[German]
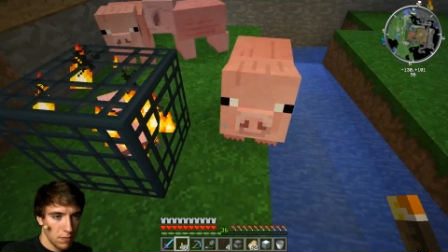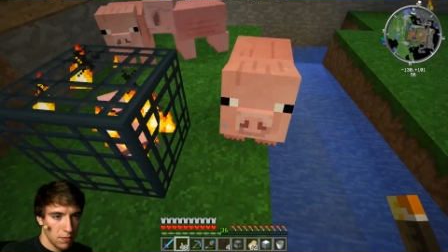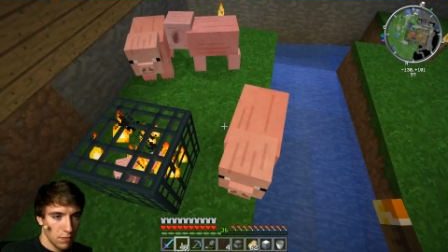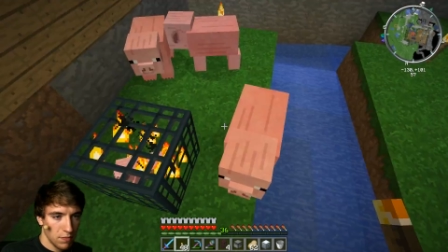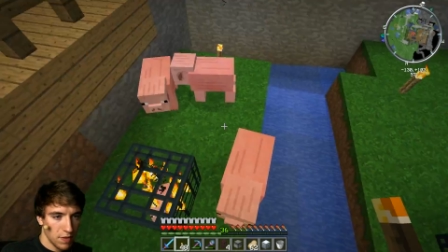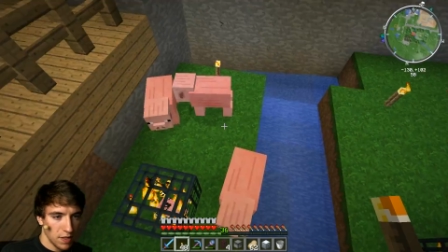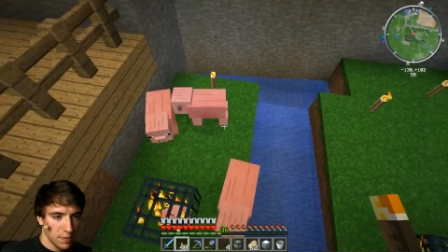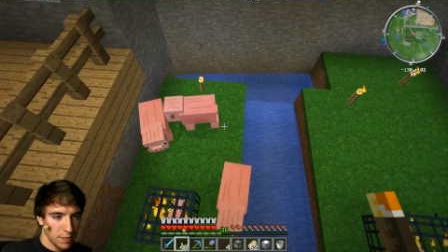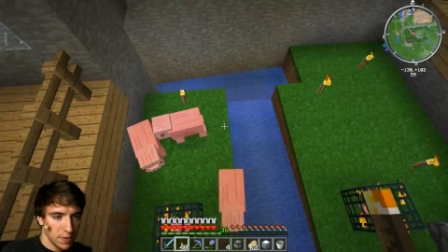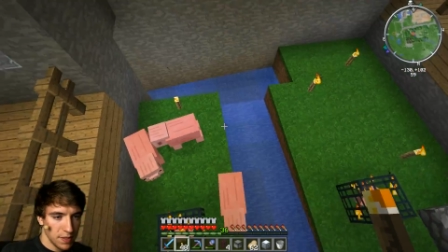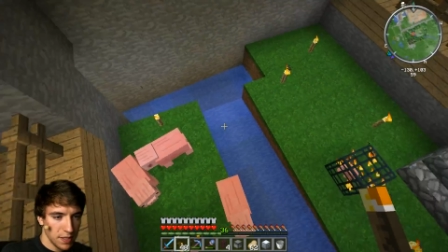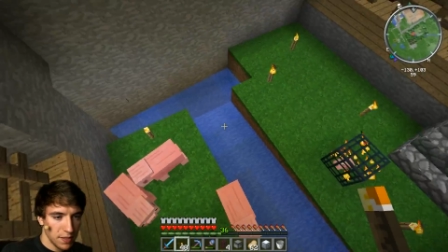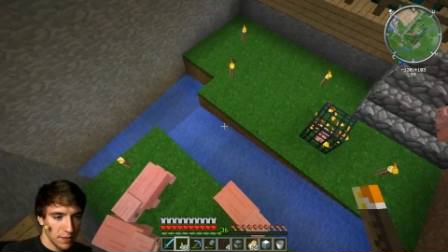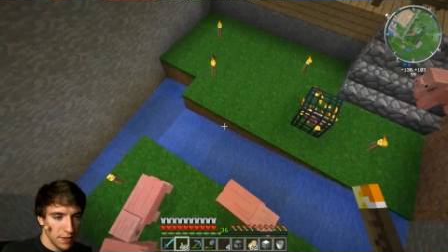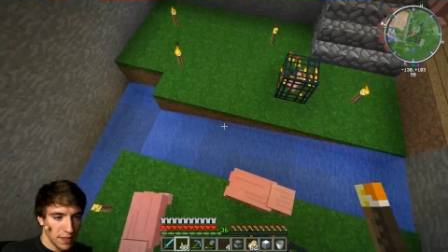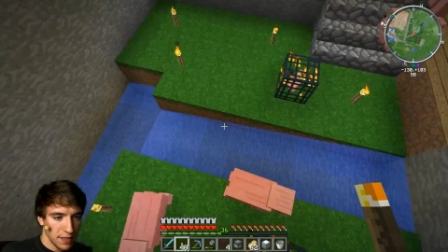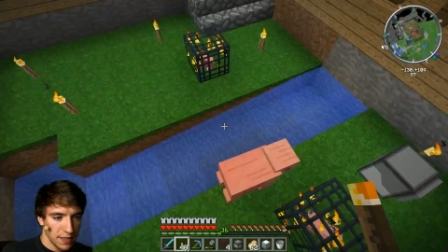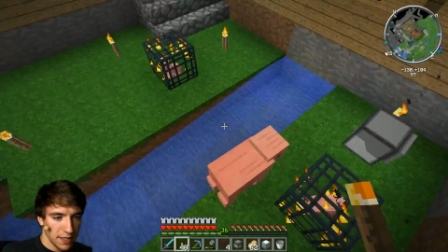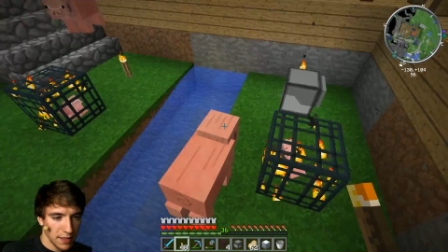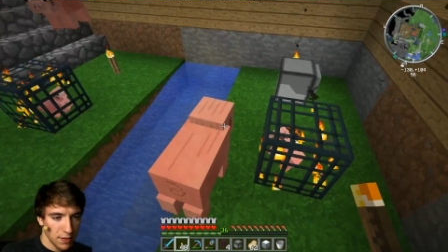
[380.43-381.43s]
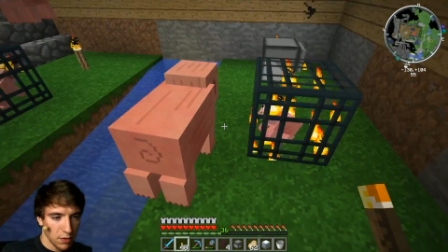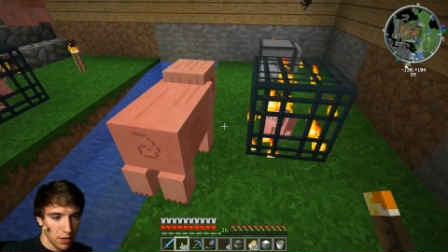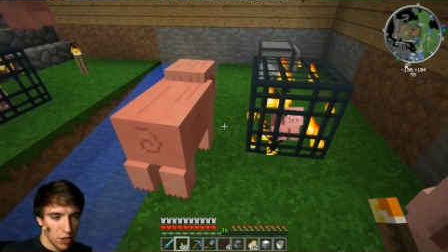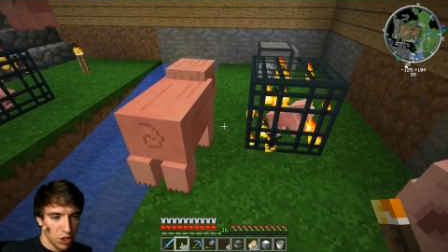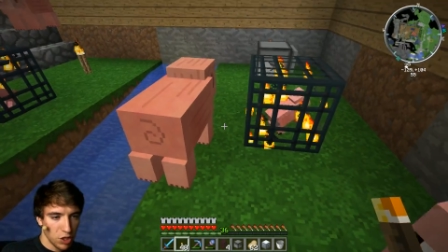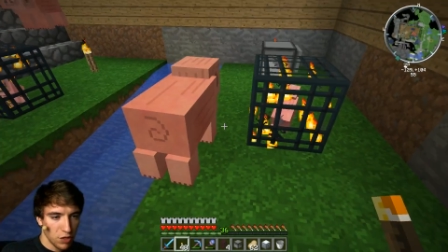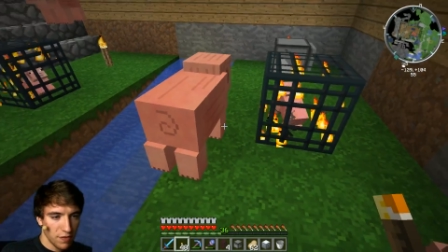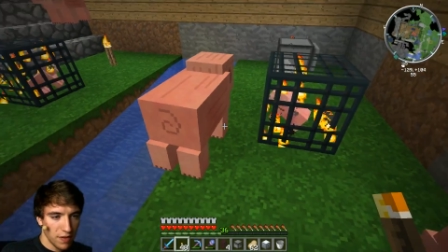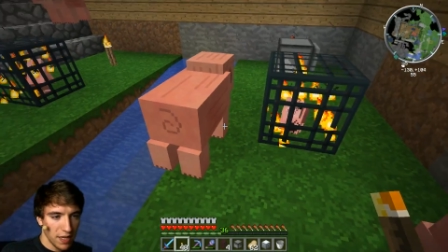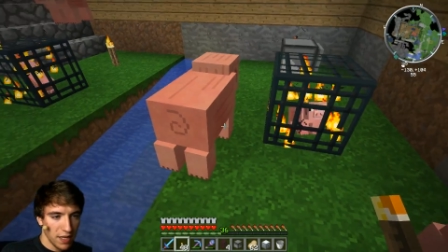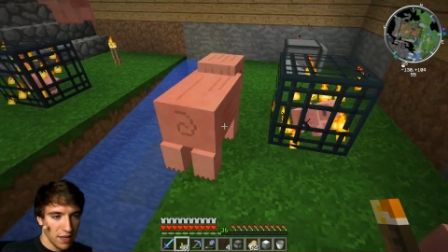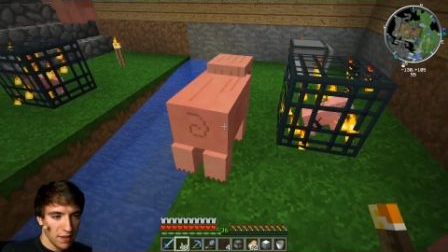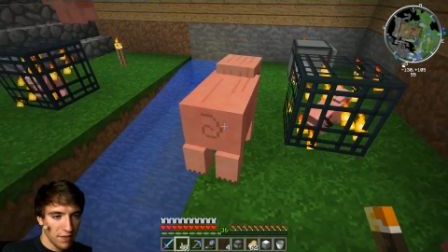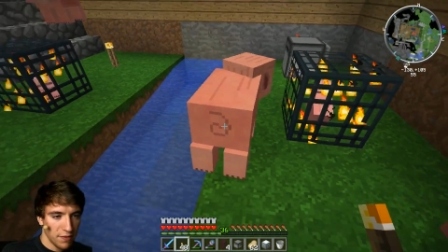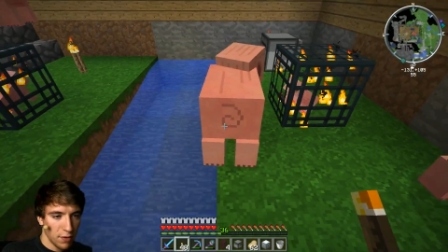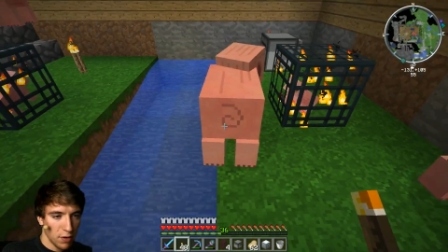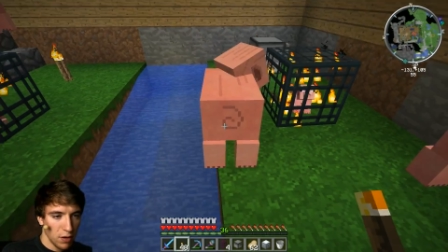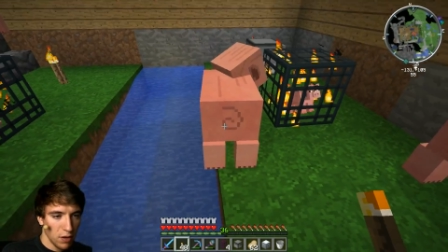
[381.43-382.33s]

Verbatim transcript: Was passiert, wenn jetzt da so ein Schwein davor